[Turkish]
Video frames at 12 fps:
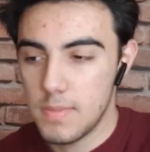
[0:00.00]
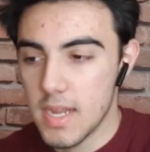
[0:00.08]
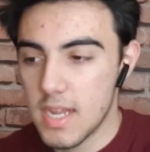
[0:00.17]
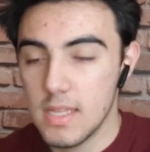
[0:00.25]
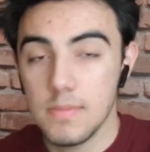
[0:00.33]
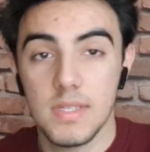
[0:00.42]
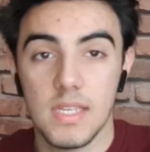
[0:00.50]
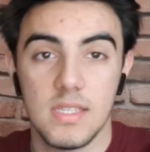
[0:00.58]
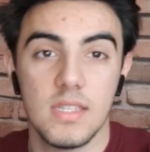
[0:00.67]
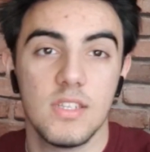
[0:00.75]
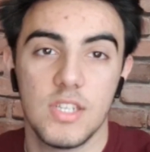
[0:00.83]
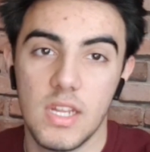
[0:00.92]
Bakalım
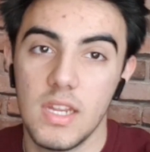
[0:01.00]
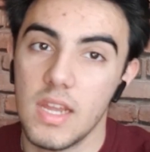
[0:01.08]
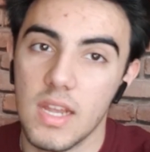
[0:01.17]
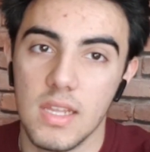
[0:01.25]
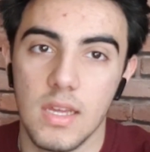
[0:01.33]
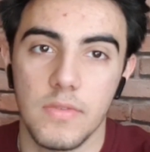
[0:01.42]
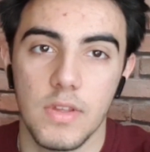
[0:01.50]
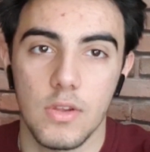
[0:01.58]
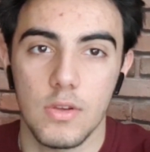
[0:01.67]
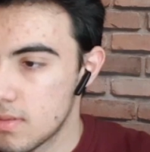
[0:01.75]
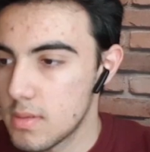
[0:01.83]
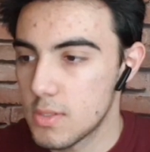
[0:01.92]
sesi dışarıya ne kadar
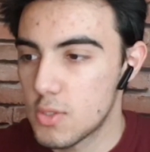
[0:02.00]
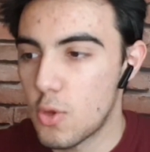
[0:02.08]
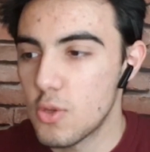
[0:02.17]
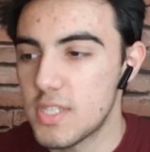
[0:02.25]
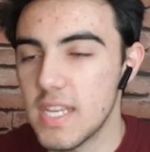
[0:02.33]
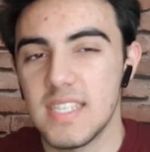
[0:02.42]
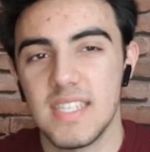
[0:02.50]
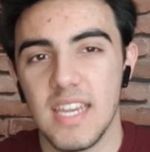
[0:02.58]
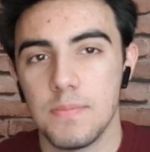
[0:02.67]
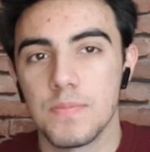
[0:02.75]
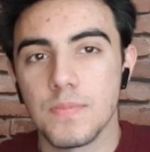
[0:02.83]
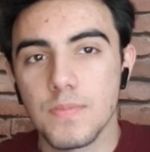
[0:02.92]
veriyor. Son sesteyim.